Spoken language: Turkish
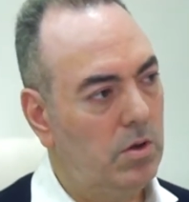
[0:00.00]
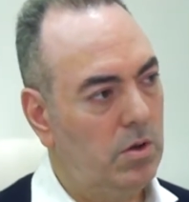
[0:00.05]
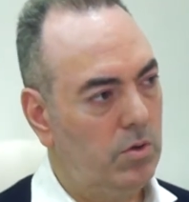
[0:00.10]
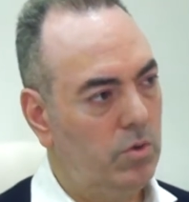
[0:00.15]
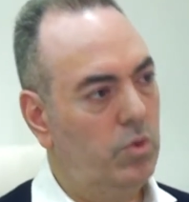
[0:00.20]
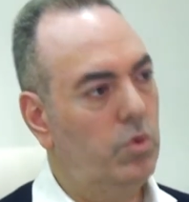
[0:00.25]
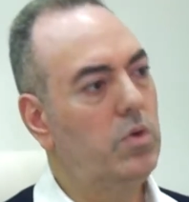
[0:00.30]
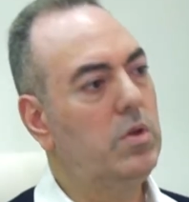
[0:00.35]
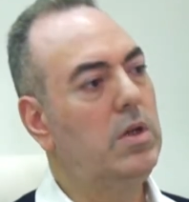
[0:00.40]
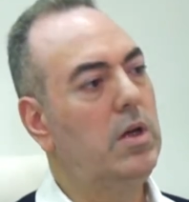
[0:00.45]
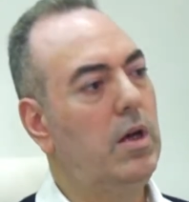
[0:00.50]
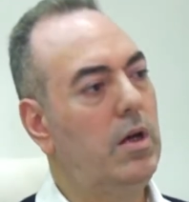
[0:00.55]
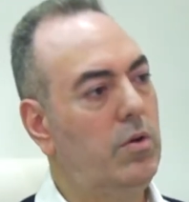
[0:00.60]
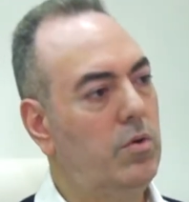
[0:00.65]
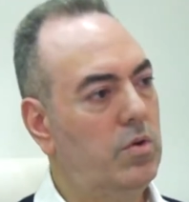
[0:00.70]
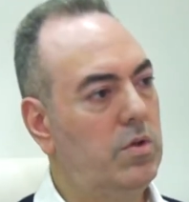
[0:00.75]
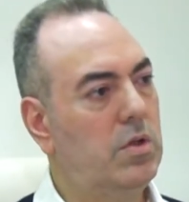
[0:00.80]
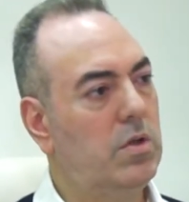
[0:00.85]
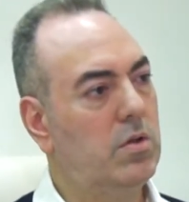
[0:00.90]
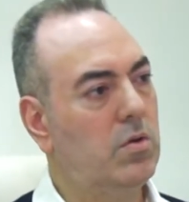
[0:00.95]
E, Türkiye
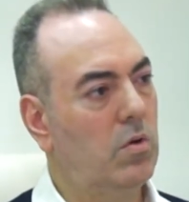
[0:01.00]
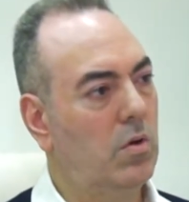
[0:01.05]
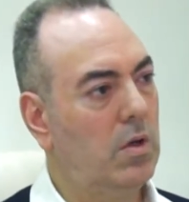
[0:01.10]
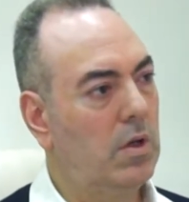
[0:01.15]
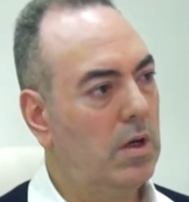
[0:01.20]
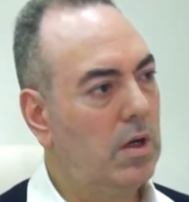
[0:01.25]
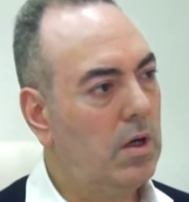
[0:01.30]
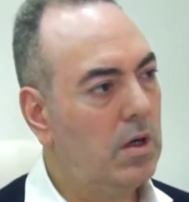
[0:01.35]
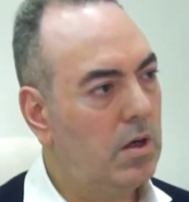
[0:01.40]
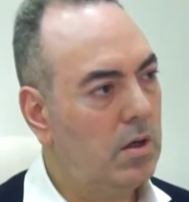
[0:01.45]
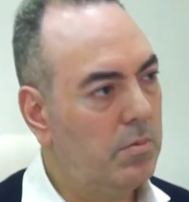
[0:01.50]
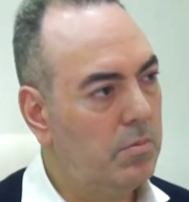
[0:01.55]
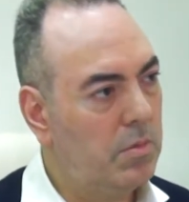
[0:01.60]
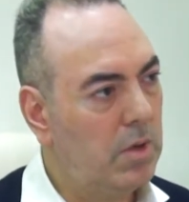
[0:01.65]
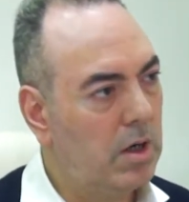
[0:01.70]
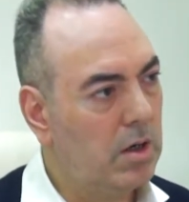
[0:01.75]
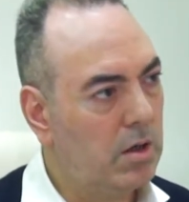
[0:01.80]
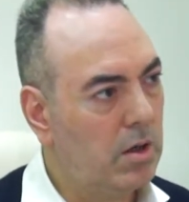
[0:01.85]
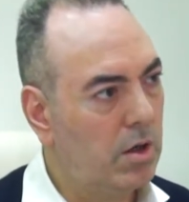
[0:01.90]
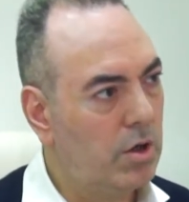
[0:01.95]
endüstrisi olarak
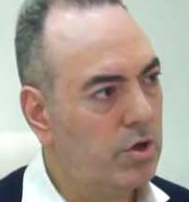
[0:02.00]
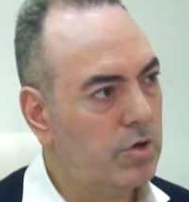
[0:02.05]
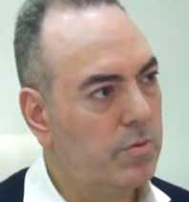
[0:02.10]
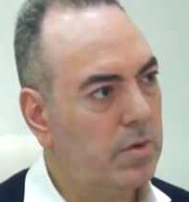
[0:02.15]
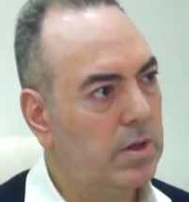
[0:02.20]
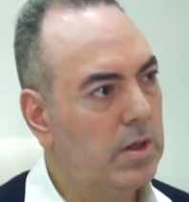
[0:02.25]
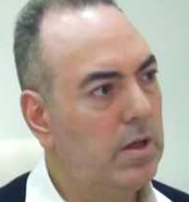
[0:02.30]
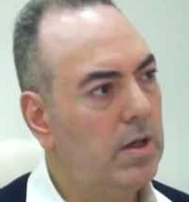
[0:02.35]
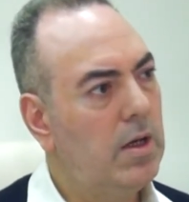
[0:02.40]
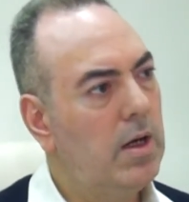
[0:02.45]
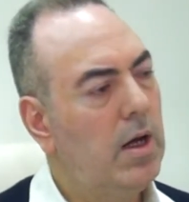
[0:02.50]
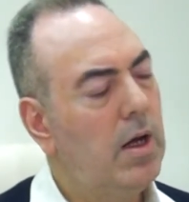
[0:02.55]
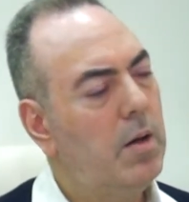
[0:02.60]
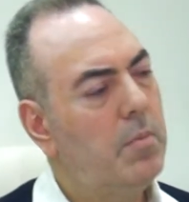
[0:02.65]
markalaşmada.